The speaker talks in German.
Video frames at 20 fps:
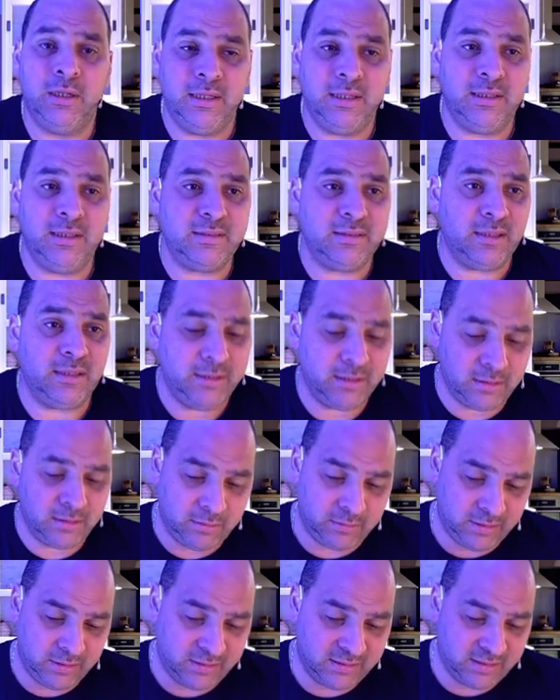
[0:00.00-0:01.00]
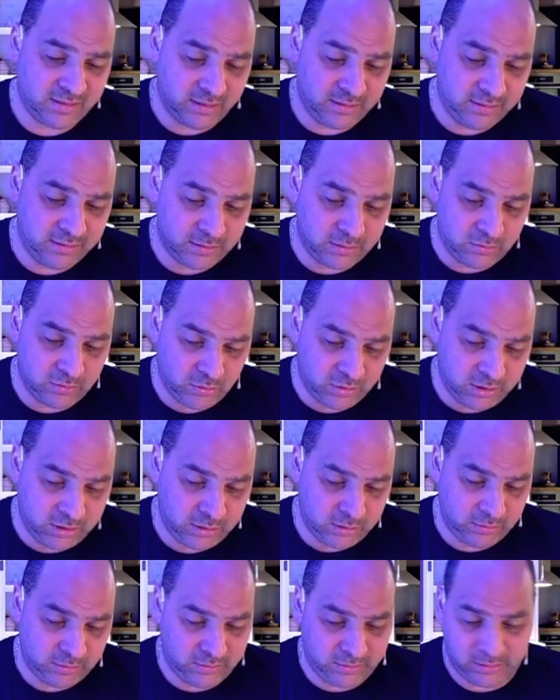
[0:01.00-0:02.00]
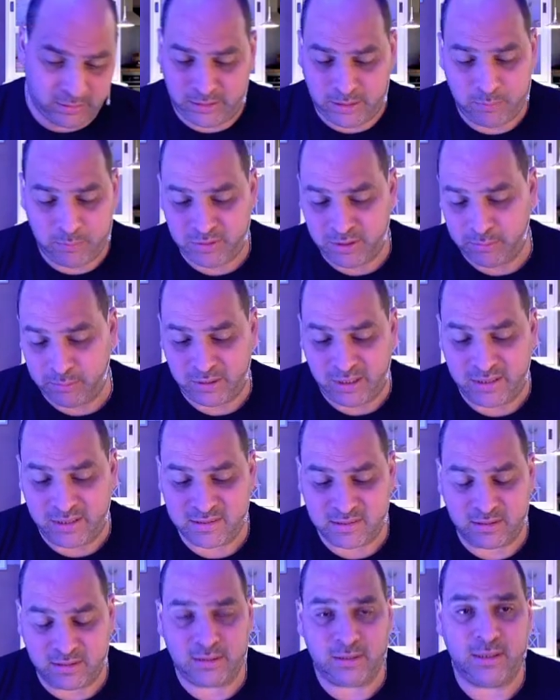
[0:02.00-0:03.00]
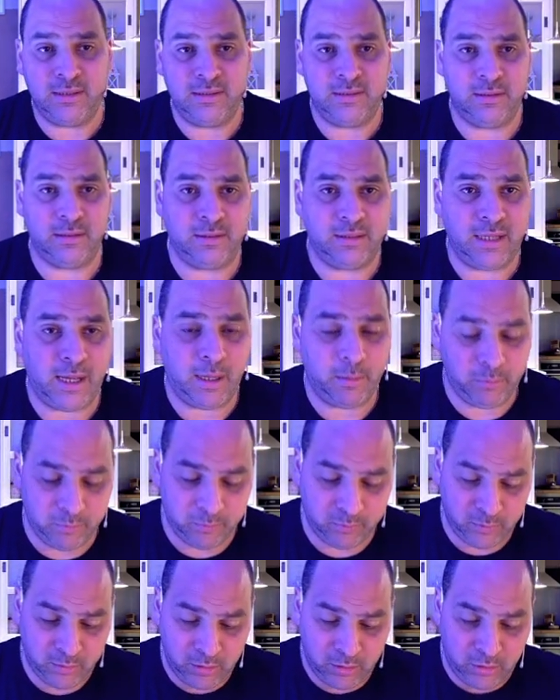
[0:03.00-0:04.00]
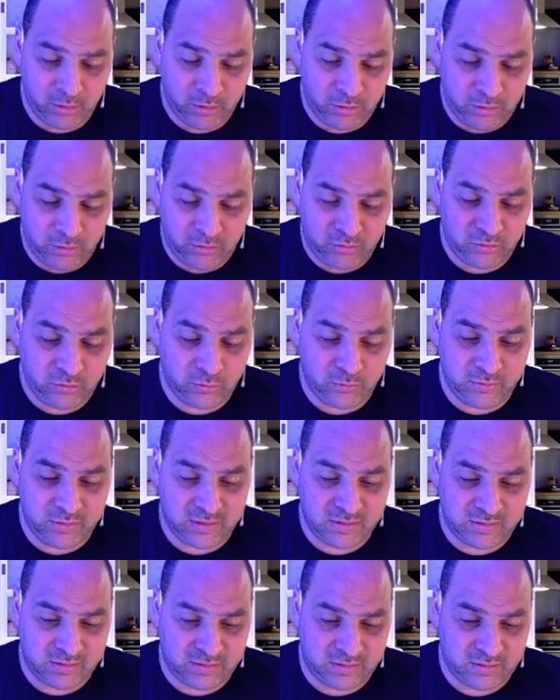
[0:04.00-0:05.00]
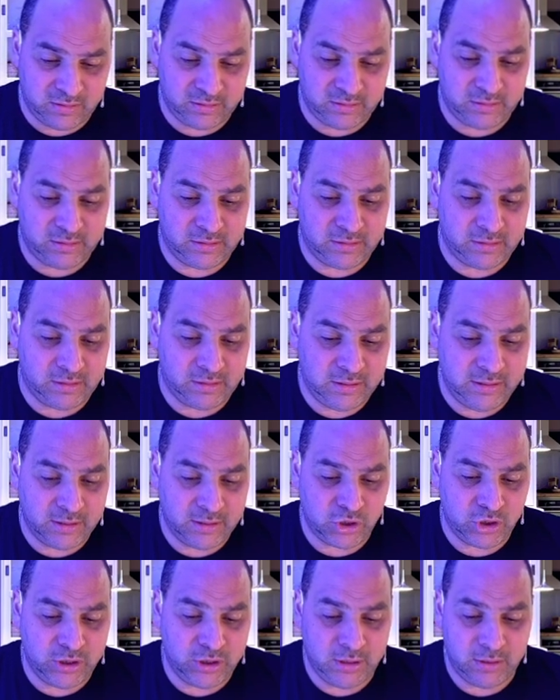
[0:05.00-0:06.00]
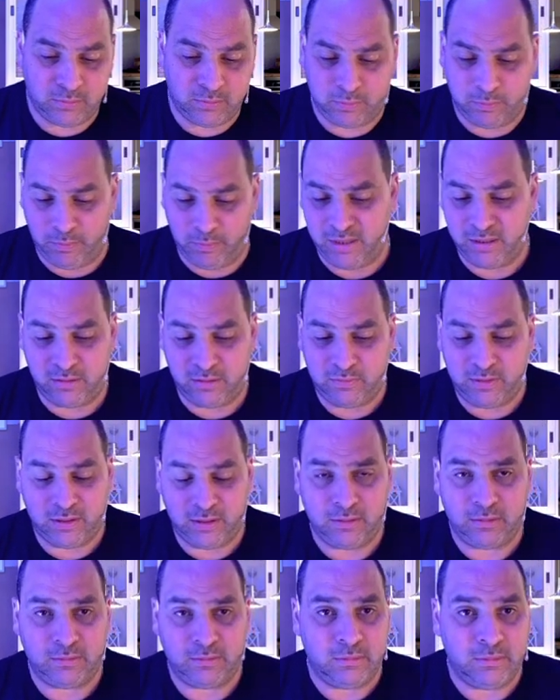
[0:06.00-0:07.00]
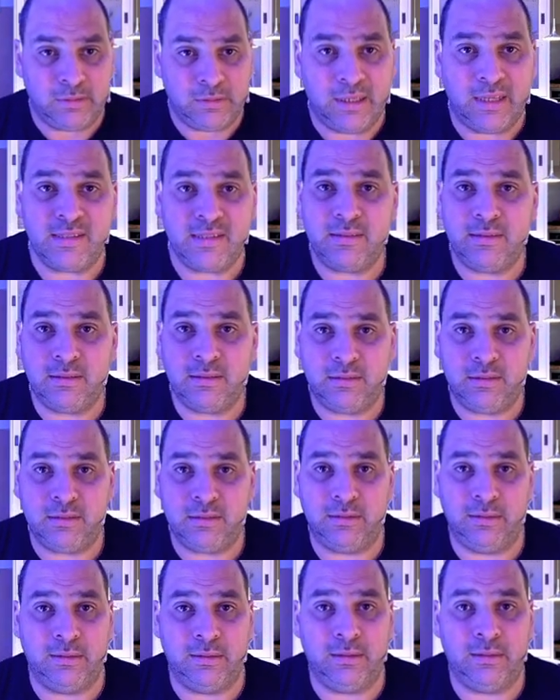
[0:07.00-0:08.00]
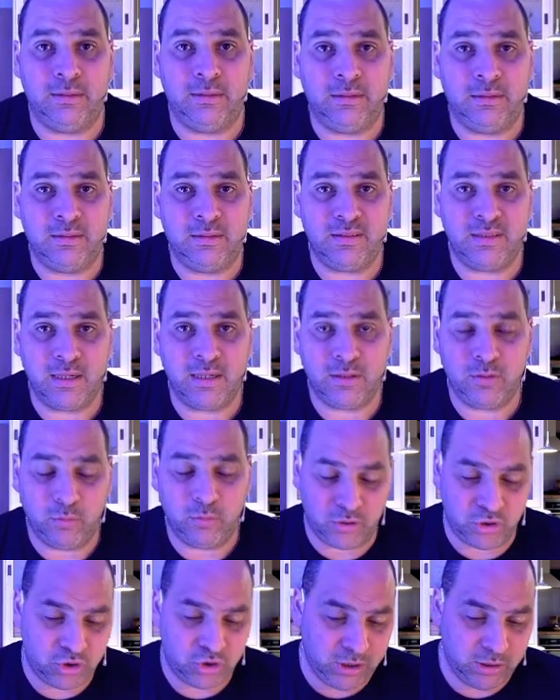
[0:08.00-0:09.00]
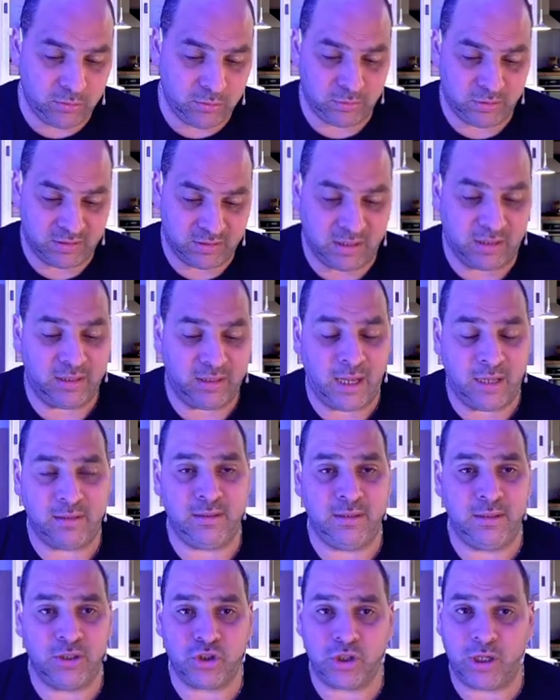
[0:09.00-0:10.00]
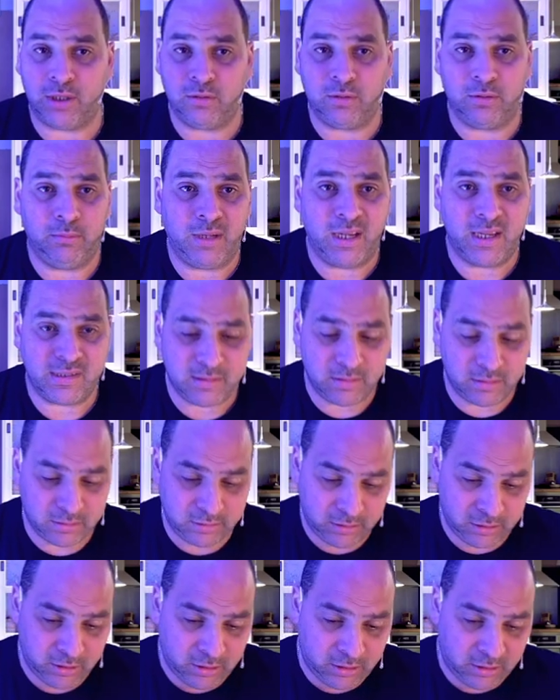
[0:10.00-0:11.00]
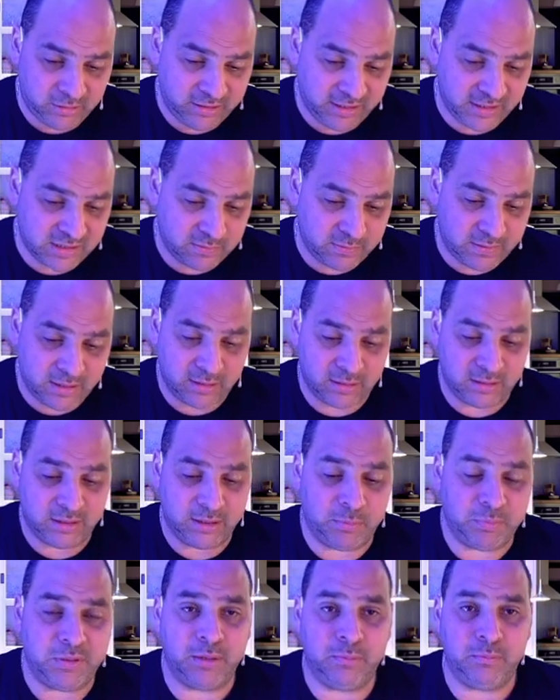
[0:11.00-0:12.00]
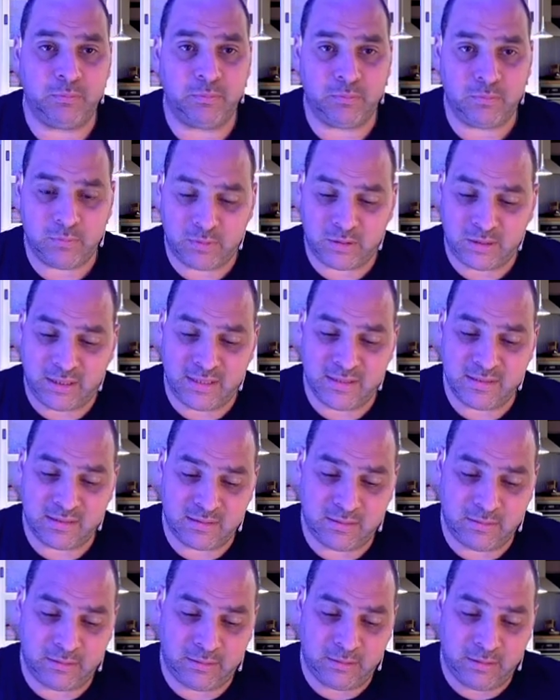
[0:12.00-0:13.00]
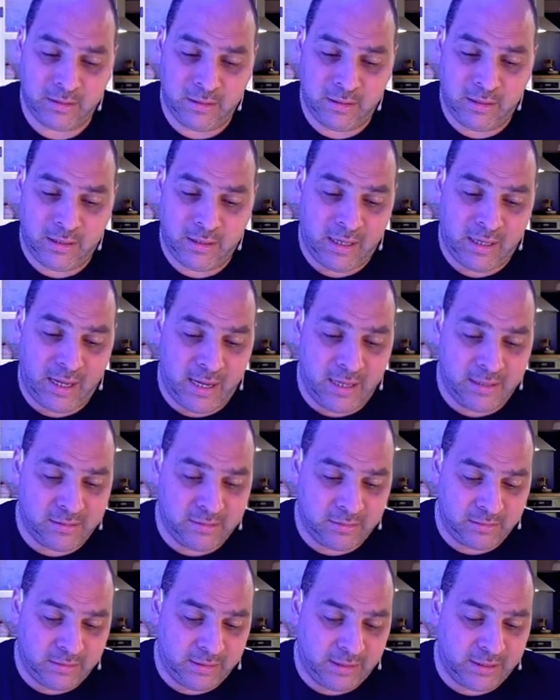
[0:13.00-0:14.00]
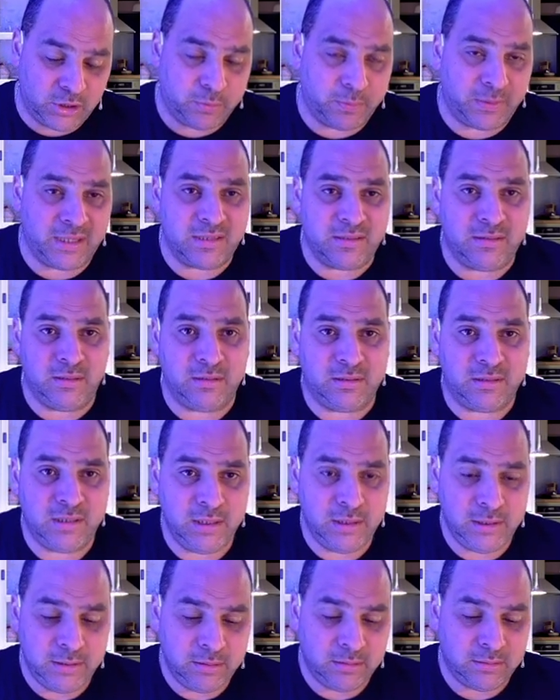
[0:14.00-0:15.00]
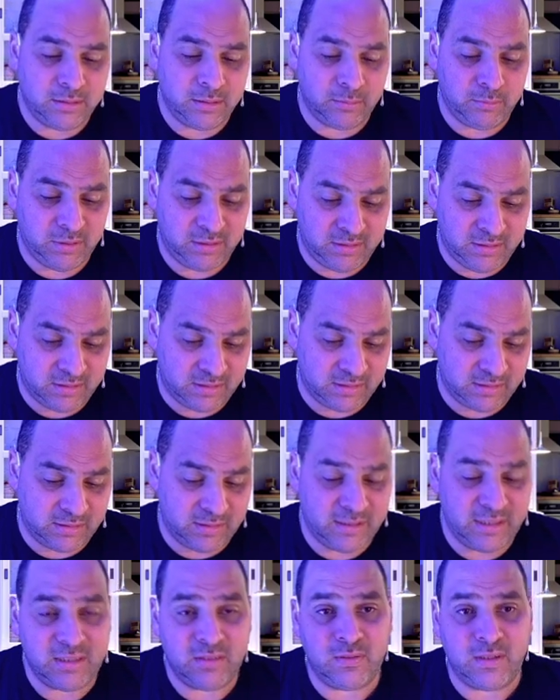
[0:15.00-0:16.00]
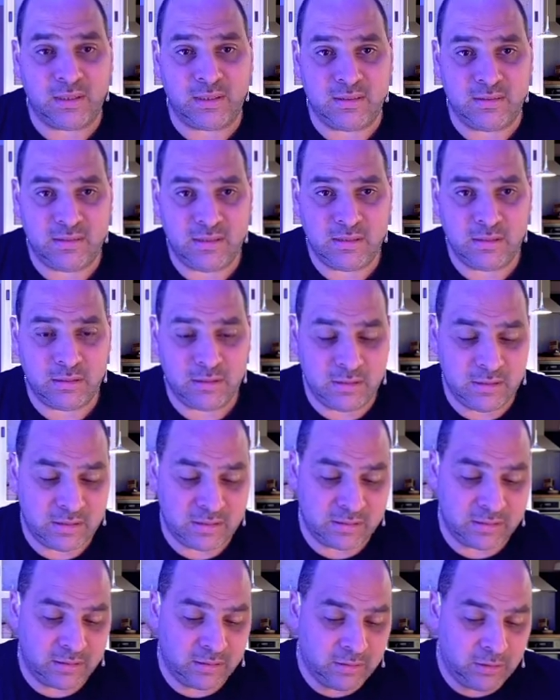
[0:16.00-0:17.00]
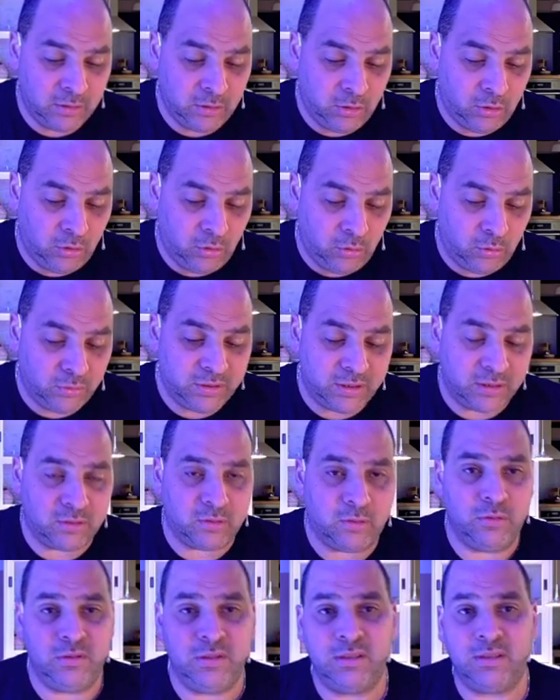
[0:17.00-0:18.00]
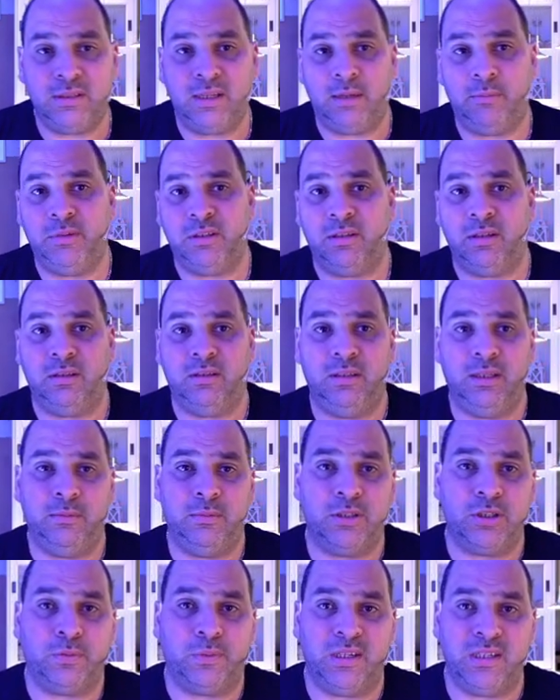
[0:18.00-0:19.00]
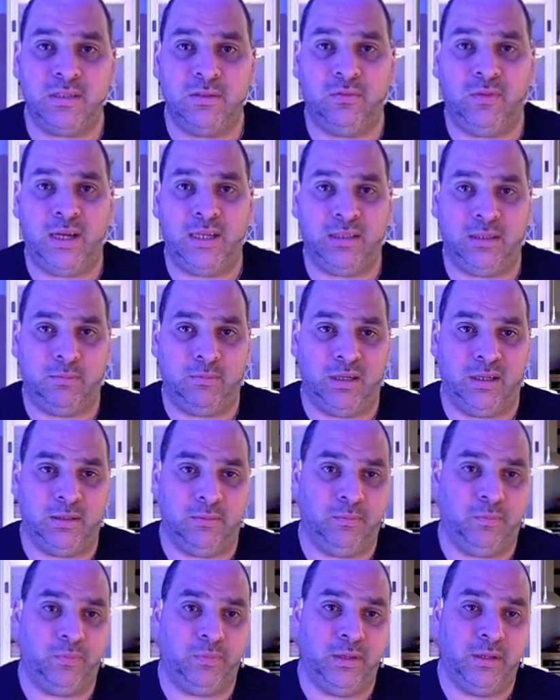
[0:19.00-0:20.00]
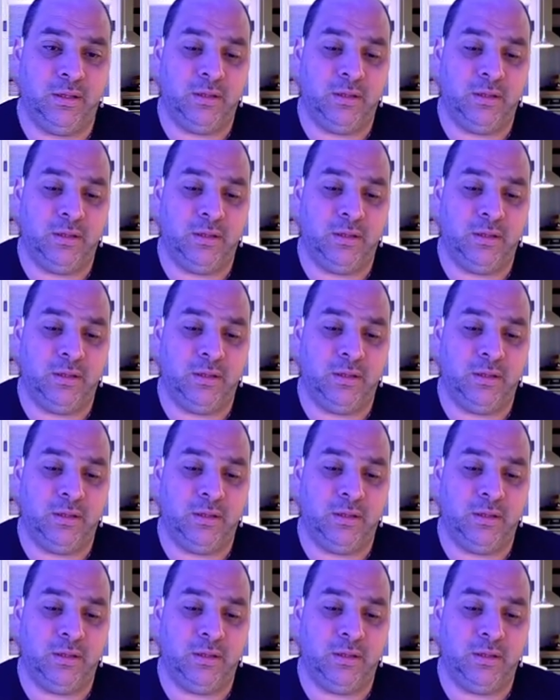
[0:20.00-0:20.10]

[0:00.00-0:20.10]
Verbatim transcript: installieren. Dann sagt ihr, okay, gebt dem ganzen Kind hier einen Namen, so wie es äh, hier steht. Meinetwegen lasst ihr die Seriennummer stehen oder sagt ATI Straton Master Netzwerk, gibt dem Ganzen einen entsprechenden Key, damit das Netzwerk gesichert ist und dann könnt ihr damit dementsprechend weitermachen.